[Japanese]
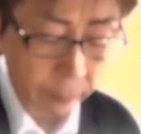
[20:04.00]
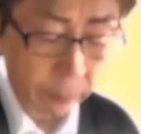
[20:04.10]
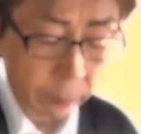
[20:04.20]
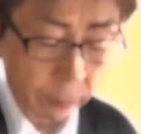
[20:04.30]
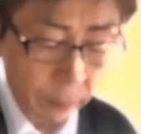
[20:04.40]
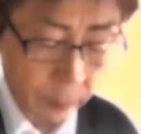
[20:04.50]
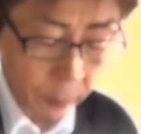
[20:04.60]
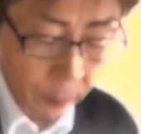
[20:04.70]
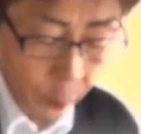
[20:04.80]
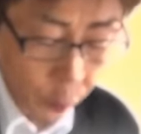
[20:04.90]
けを見るこ
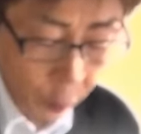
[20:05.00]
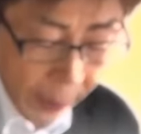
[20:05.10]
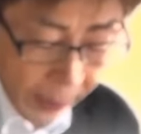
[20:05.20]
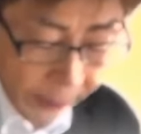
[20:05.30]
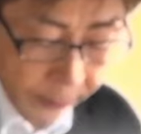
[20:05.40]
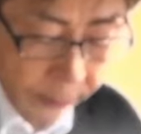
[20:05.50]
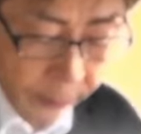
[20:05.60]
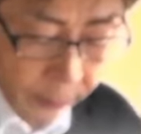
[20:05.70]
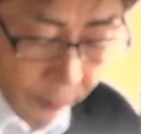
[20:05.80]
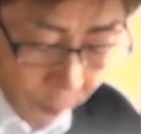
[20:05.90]
とになるので
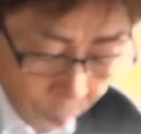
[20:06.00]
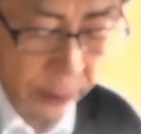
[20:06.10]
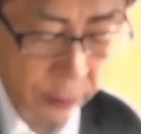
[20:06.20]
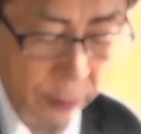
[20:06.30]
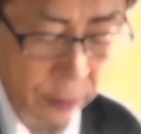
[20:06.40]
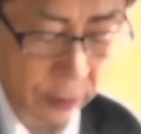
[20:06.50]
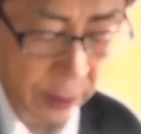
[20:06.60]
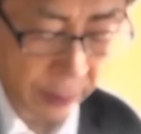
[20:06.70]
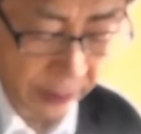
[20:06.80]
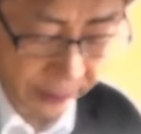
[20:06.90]
孫
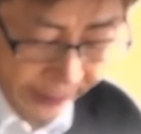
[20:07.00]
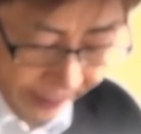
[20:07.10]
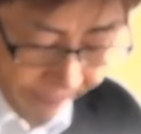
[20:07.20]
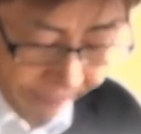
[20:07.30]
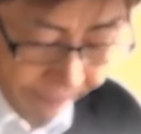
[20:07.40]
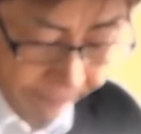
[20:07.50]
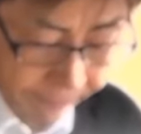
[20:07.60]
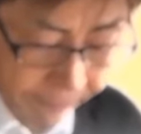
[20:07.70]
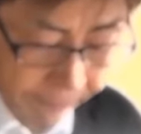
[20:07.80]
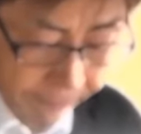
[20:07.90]
十郎は
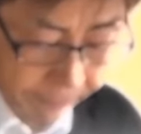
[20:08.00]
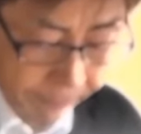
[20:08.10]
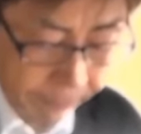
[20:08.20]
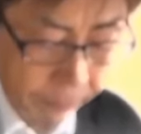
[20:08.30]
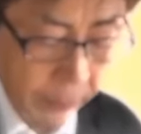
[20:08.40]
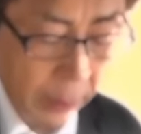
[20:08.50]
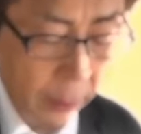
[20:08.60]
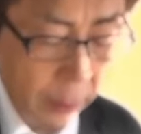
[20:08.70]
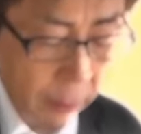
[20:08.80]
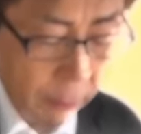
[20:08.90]
やはり俺の
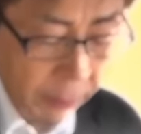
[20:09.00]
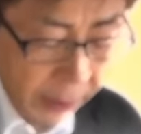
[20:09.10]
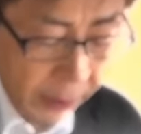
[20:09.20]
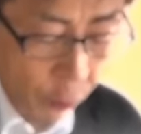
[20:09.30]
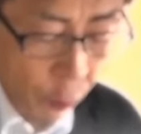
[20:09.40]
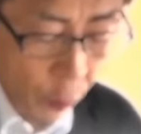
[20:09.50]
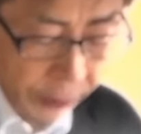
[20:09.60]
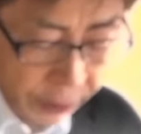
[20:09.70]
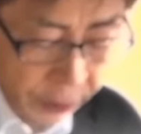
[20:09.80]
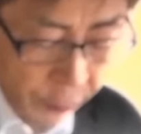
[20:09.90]
運が向いてき
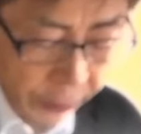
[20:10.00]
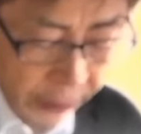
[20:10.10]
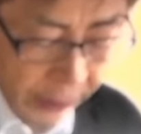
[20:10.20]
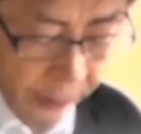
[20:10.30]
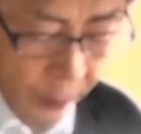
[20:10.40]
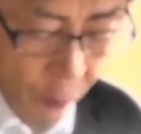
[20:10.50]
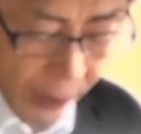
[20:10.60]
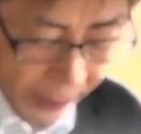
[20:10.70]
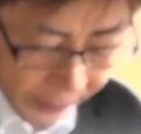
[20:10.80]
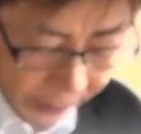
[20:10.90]
たのだと
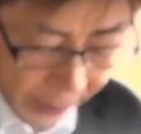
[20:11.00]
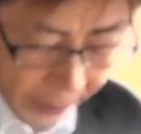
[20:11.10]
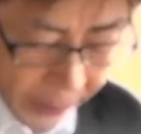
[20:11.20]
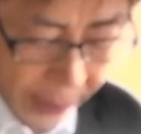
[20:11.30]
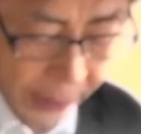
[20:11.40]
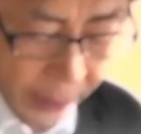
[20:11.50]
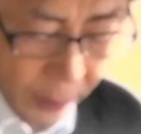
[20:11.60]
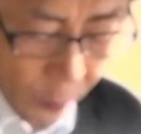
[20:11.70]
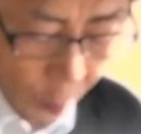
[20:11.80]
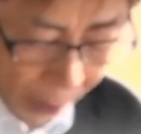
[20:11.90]
密かに微笑んで
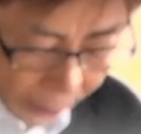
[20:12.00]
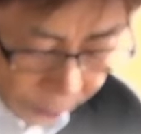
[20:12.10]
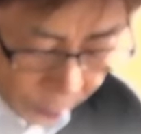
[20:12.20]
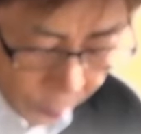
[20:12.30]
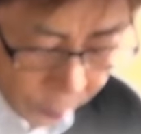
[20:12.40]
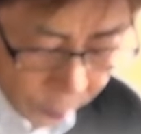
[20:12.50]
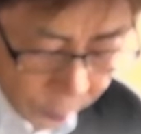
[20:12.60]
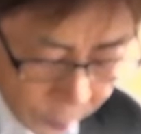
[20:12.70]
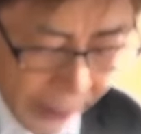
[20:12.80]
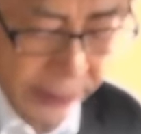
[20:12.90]
いると
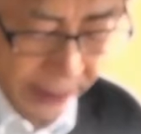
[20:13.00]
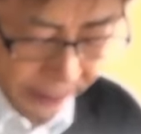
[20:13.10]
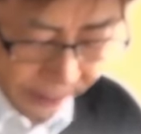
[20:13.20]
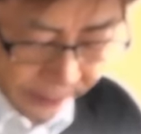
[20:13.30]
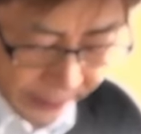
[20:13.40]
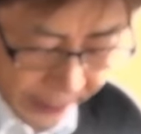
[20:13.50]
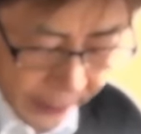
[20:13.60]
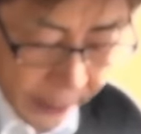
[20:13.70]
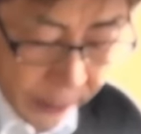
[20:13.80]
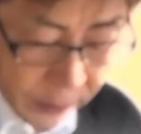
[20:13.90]
そのあくる
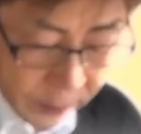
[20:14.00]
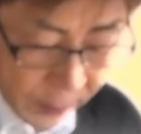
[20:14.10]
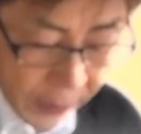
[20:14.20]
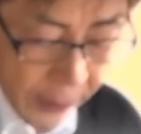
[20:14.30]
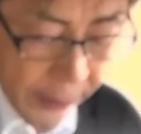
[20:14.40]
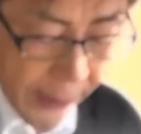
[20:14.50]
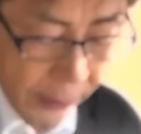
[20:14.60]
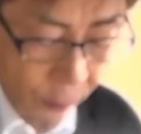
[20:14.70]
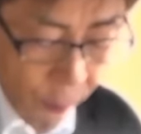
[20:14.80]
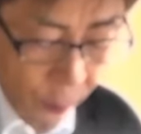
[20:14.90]
日になっても
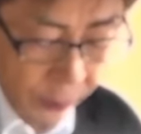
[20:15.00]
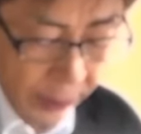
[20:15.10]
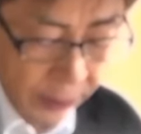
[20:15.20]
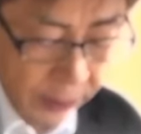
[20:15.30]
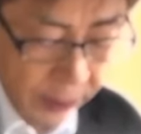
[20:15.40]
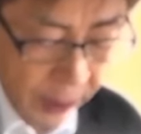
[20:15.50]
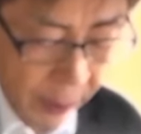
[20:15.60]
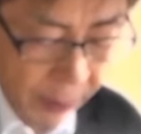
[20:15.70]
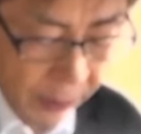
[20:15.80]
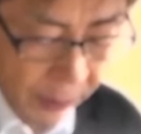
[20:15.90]
かの武士
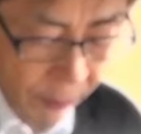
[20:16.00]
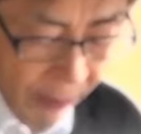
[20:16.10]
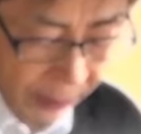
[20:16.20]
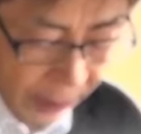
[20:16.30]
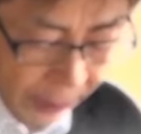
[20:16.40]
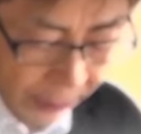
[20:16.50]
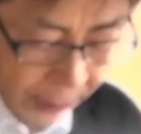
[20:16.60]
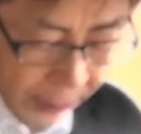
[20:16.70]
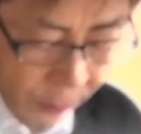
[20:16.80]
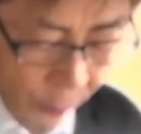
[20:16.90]
は姿を見
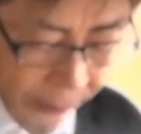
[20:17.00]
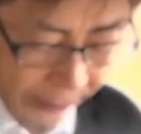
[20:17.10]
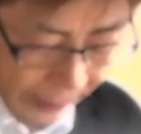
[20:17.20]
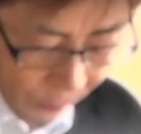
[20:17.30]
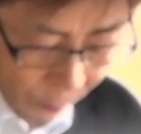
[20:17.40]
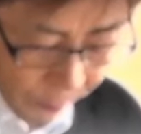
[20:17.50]
せなかった